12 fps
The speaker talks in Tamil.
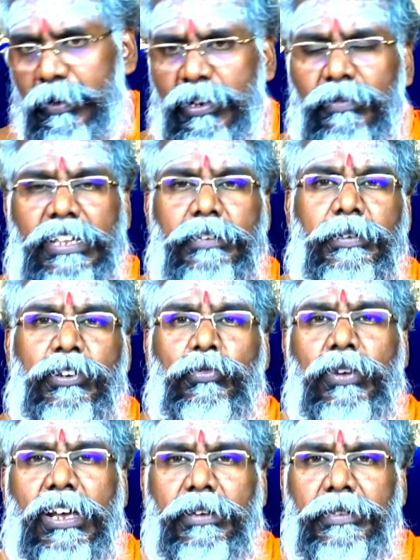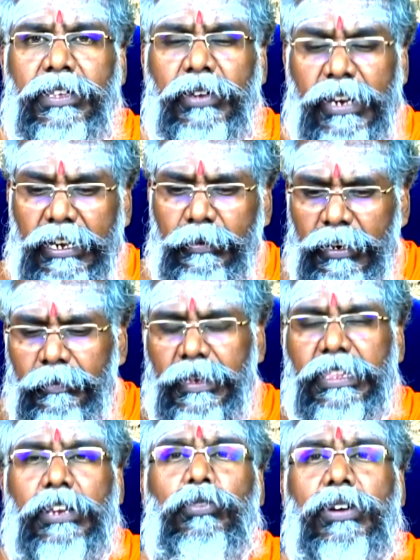பக்கம் வலது பக்கம் உட்காரணுமே தவிர ரெண்டு பேருக்கு
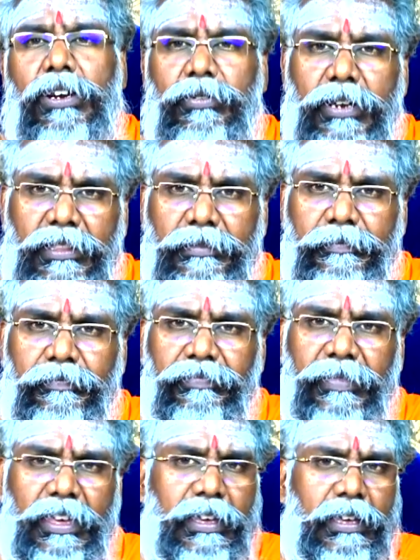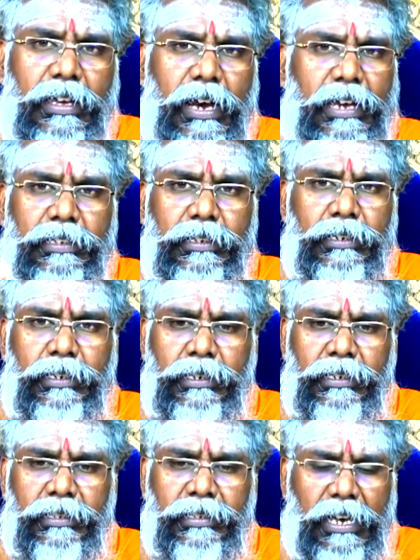மத்தியில் உட்காரக்கூடாது அது
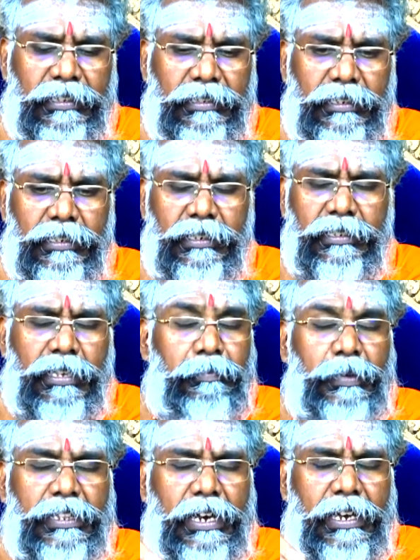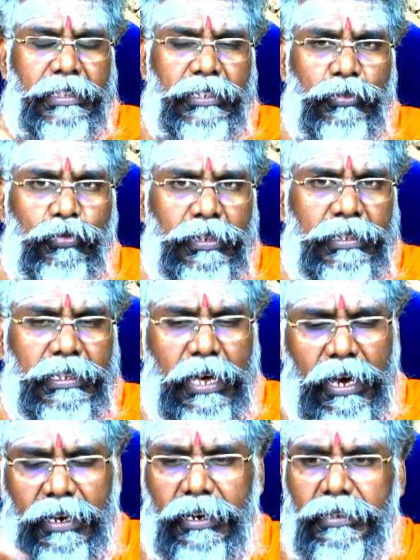சாஸ்திரத்துக்கு சம்பிரதாயத்துக்கு உகந்தது
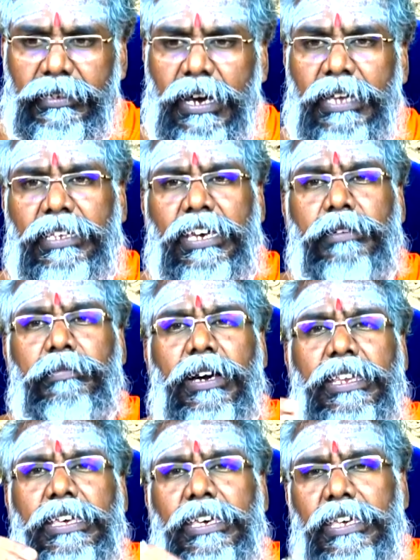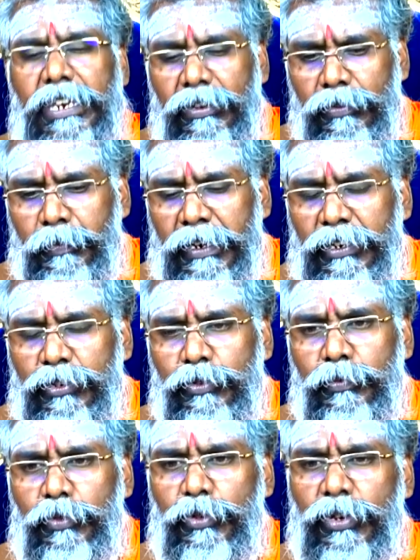ஆகாது அதே மாதிரி இரவு
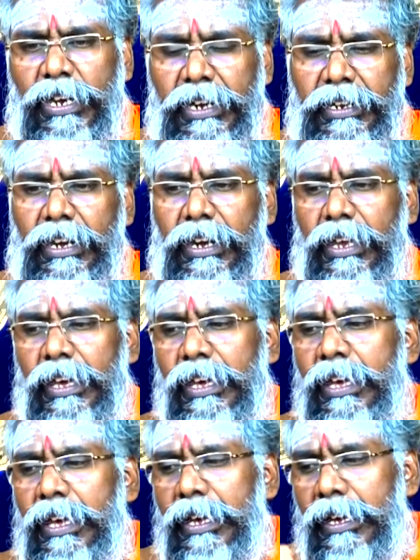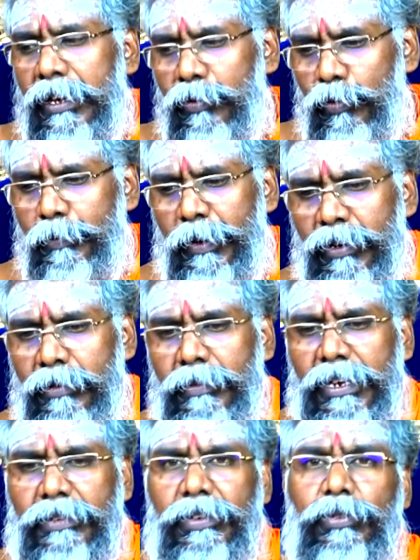படுக்கும் போதும் கட்டிலில் ஒரு பக்கம்
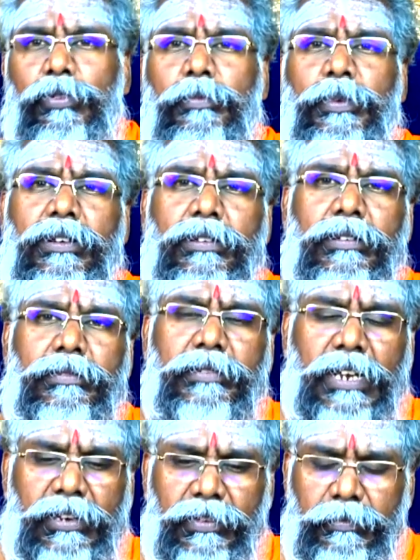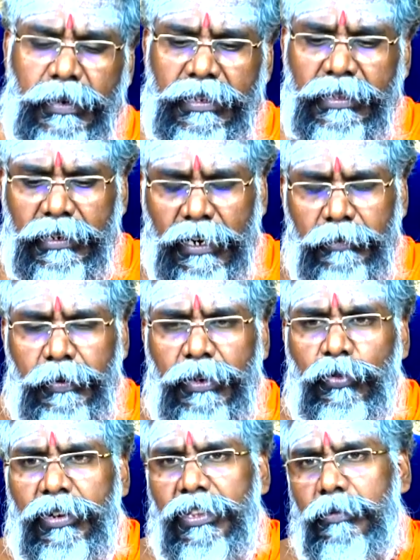மனைவி ஒரு பக்கம் கணவன் படுத்து நடுப்புற
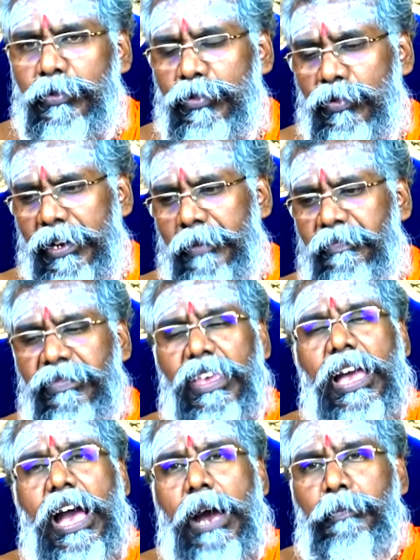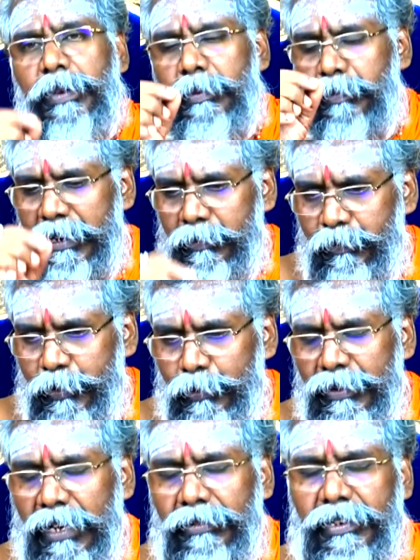குழந்தைய போட்டுக்குவாங்க அப்படி
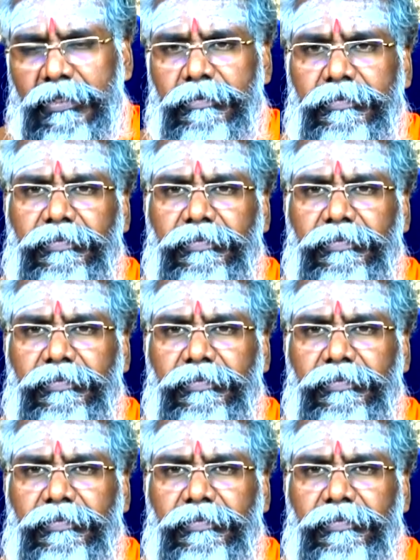படுப்பதும் தவறு